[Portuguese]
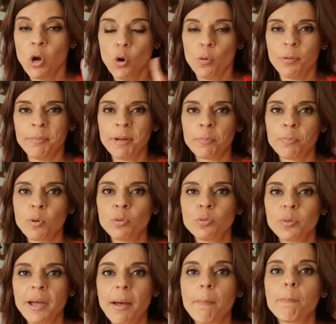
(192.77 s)
O primeiro
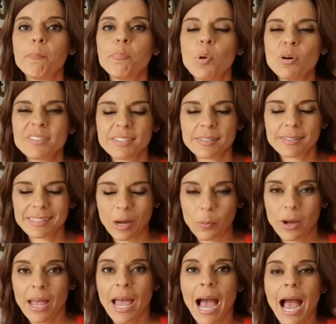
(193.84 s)
ponto é a posição.
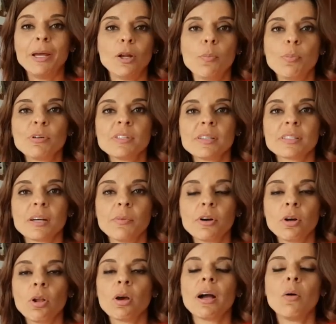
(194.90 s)
A melhor posição é
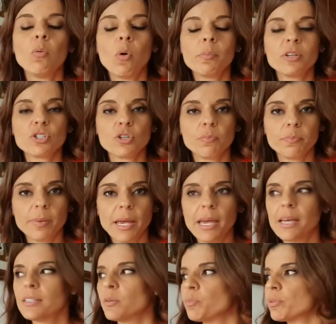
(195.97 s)
colocar o homem de
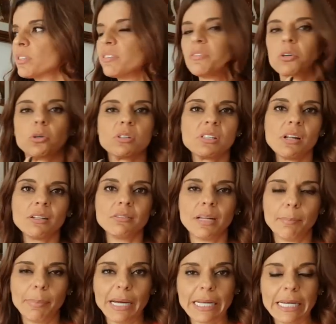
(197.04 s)
pé, se possível encostado na
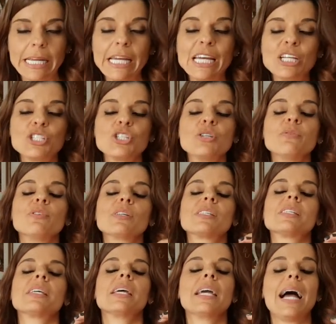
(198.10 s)
parede.
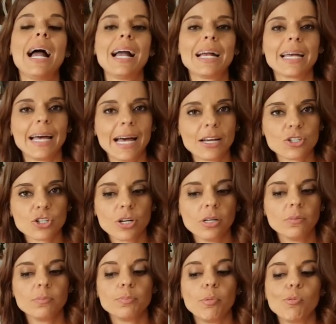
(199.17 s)
Você agacha,
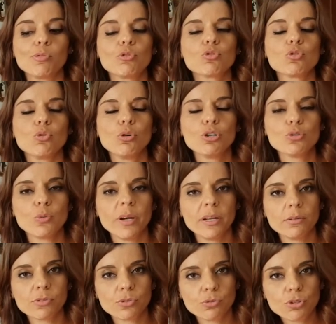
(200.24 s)
põe os dois
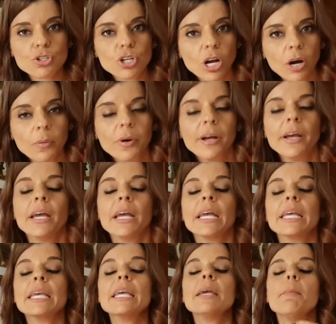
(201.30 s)
joelhos no chão
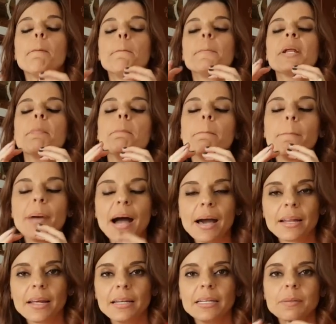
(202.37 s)
e
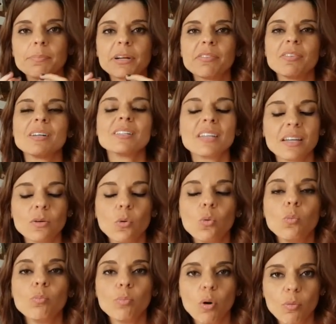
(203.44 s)
prepara ali para fazer um
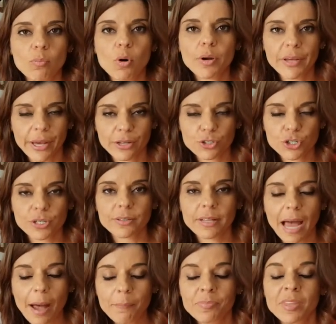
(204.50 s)
bom boquete,
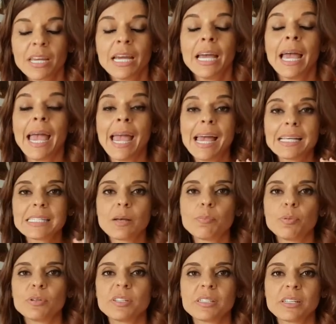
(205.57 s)
tá? Essa
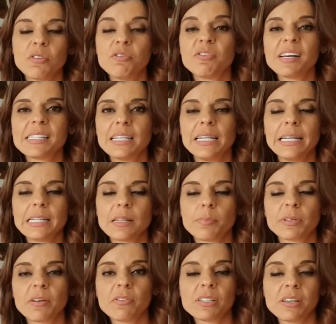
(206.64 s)
posição facilita
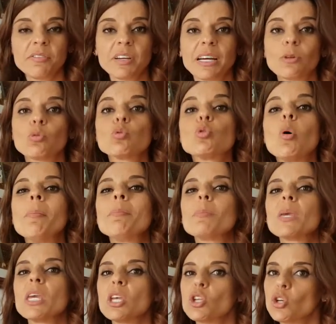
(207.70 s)
porque você fica no
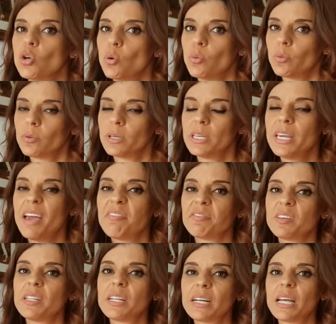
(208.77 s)
domínio e
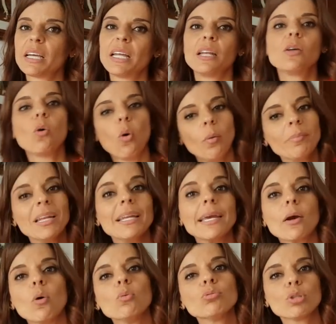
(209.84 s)
evita que aquele homem lhe
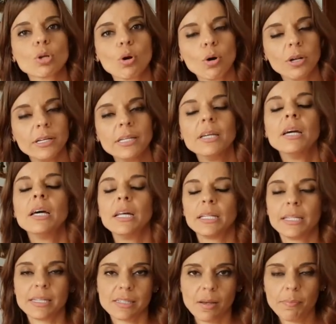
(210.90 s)
controle
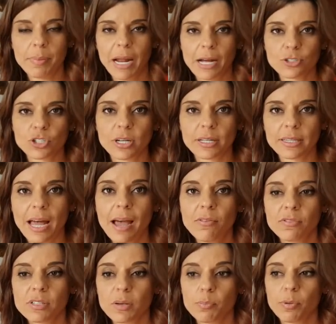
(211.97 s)
nessa prática, tá?
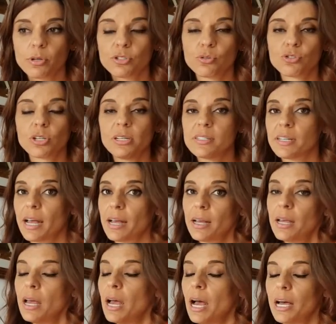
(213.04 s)
Você pode utilizar
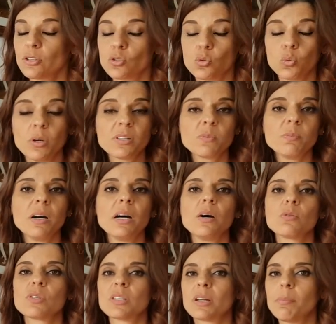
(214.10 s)
as duas
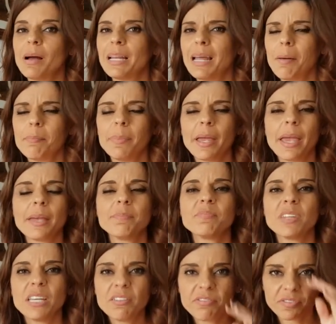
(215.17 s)
mãos, trabalhar bem,
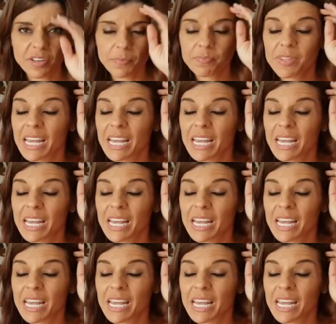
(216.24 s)
enfim.